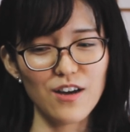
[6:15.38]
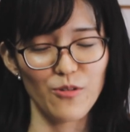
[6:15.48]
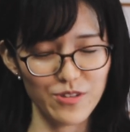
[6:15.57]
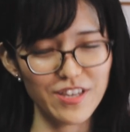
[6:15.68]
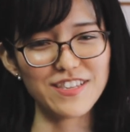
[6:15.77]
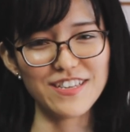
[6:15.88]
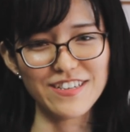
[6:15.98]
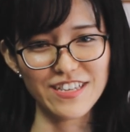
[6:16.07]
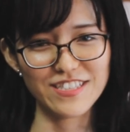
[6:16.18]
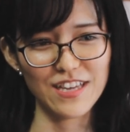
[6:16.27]
答えて
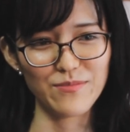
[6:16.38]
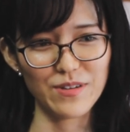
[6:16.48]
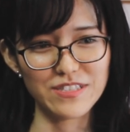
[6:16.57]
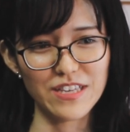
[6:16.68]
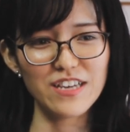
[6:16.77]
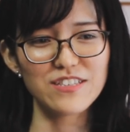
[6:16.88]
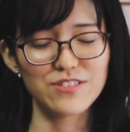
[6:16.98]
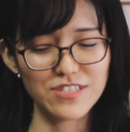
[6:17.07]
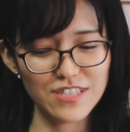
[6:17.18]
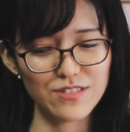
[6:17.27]
くださいます。
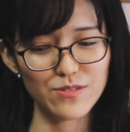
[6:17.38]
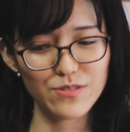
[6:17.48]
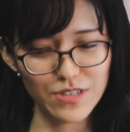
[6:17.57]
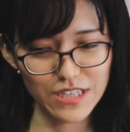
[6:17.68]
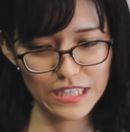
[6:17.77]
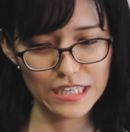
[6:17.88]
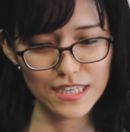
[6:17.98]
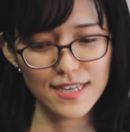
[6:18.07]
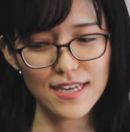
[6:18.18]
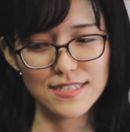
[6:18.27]
そしてその時
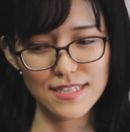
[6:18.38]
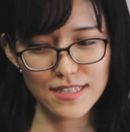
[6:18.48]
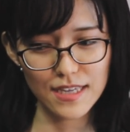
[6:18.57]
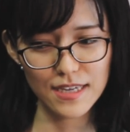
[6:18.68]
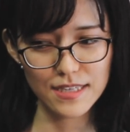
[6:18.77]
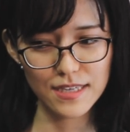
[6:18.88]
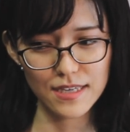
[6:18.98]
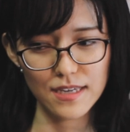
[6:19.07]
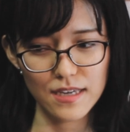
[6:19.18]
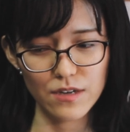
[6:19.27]
に絶対
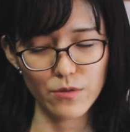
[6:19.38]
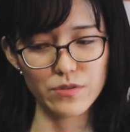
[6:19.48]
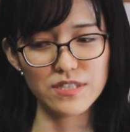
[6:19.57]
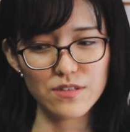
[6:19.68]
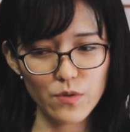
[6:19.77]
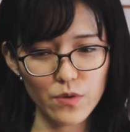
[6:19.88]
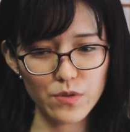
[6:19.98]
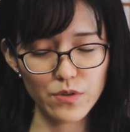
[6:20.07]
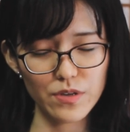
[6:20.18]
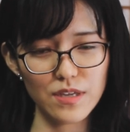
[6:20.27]
にこう信仰
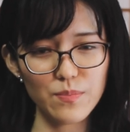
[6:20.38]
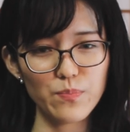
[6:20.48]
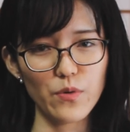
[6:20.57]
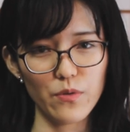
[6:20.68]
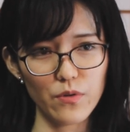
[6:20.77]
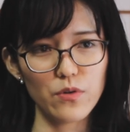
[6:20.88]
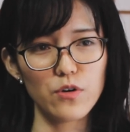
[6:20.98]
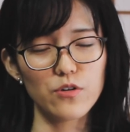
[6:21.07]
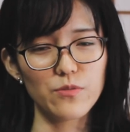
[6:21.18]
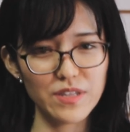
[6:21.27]
の一歩を
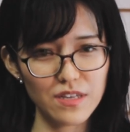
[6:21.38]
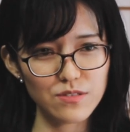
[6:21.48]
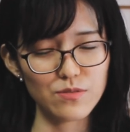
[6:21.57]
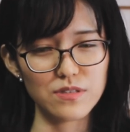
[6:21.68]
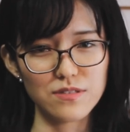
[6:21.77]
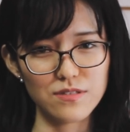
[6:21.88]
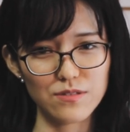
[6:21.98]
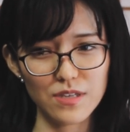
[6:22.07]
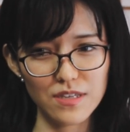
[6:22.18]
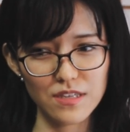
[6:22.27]
踏み出そうってする
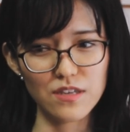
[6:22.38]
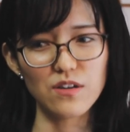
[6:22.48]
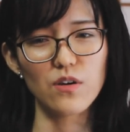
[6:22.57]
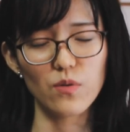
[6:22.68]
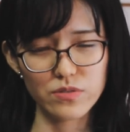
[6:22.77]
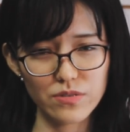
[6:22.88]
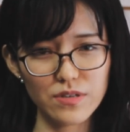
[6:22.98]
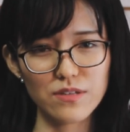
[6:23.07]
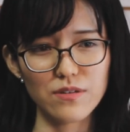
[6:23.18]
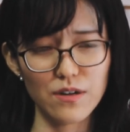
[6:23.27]
時に恐
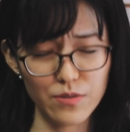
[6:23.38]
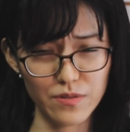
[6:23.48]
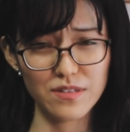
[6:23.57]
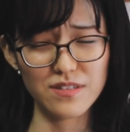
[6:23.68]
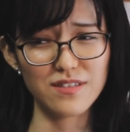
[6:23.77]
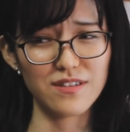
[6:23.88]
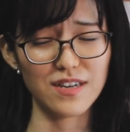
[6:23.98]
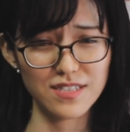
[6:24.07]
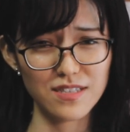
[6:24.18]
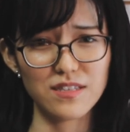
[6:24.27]
れとか不安っていうの
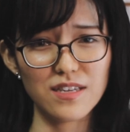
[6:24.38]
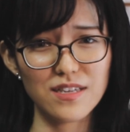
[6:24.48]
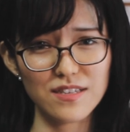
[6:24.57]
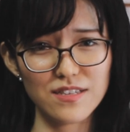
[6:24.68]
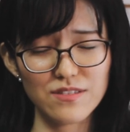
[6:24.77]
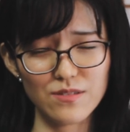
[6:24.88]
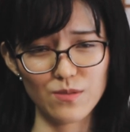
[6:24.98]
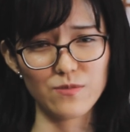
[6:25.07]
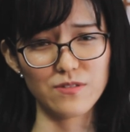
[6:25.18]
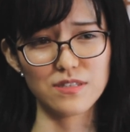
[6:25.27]
が絶対やってくる
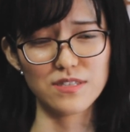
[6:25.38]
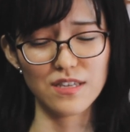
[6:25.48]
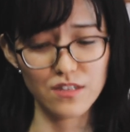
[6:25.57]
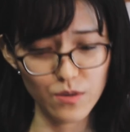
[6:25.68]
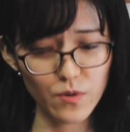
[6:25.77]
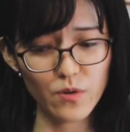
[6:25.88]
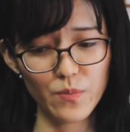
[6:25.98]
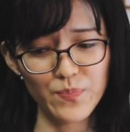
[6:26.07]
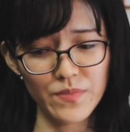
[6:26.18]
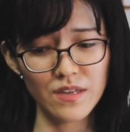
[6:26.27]
と思うんですけれど
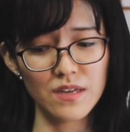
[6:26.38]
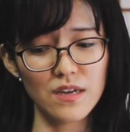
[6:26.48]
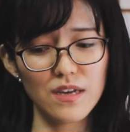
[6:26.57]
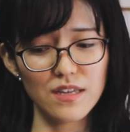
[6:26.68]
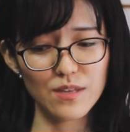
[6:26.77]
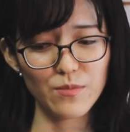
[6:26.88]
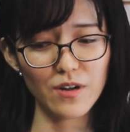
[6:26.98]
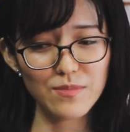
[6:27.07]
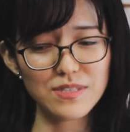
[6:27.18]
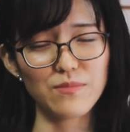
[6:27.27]
もでも
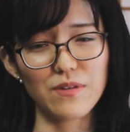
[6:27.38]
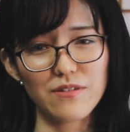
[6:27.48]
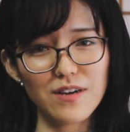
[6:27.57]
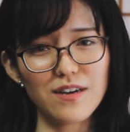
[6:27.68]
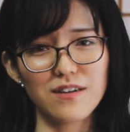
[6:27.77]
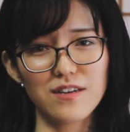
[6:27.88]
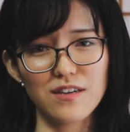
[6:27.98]
神様は